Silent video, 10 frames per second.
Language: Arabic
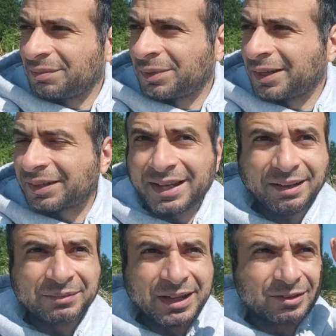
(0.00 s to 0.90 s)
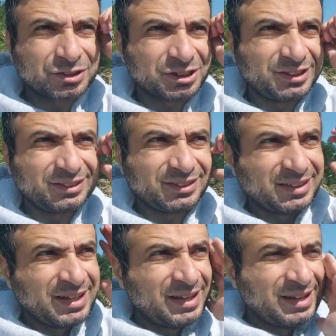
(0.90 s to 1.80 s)
من الرياح من الهواء الشديد
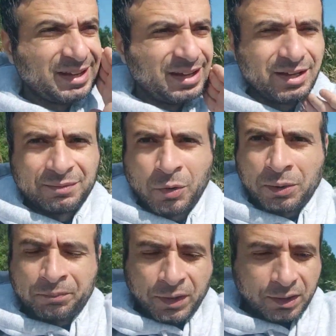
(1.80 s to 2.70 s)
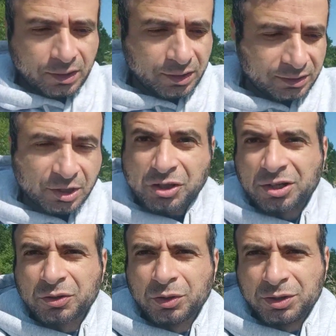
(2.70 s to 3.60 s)
المهم ده
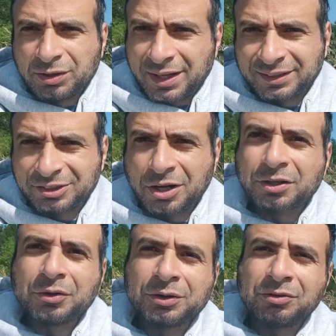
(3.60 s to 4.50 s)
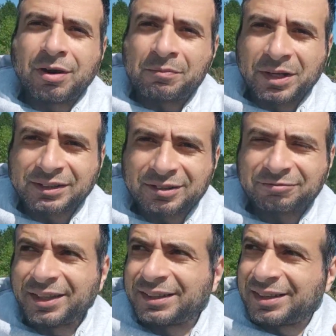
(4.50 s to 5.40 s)
شهر يوليو يعني شهر يونيو كان مطر
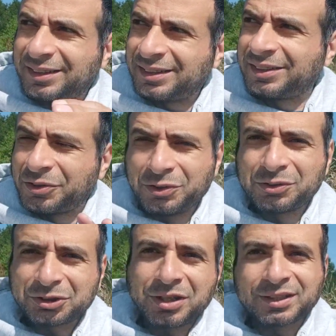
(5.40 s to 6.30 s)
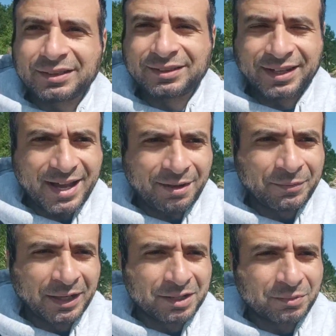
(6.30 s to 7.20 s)
فانا يوليو شويه رياح
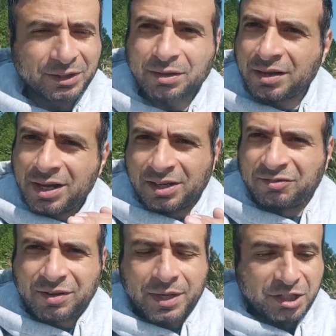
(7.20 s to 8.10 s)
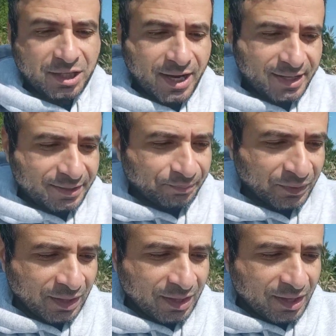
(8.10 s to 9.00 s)
من غير مطر فماشي الحال
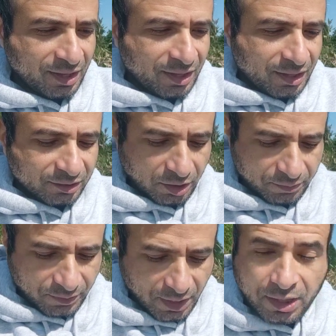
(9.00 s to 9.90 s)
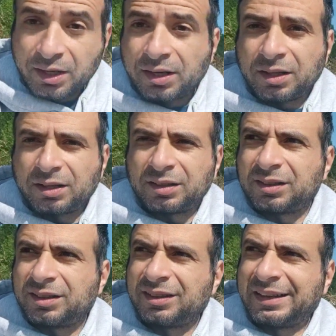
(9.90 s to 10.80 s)

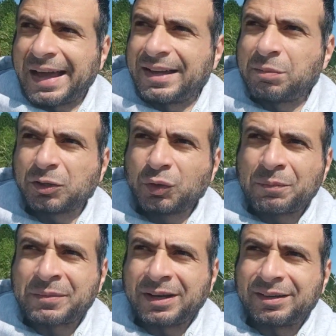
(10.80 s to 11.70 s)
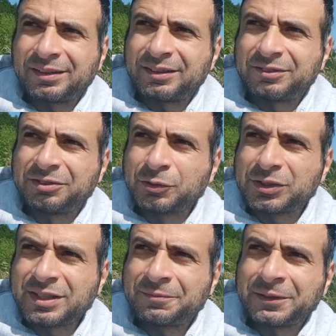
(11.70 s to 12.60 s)
الحياه برضو لما في
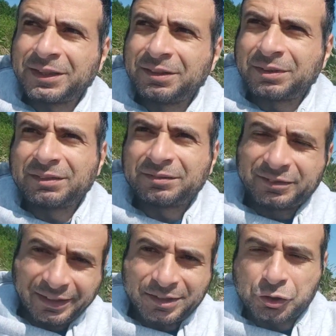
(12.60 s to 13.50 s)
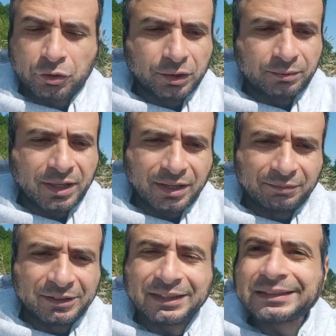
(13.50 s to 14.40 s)
روسيا لما تيجي بقى غير الشغل بقى
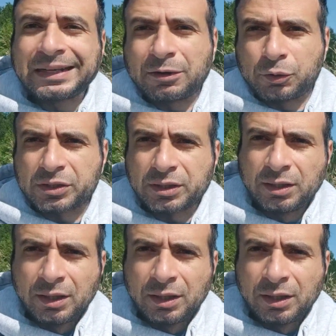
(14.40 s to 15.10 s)
لما تيجي تتجوز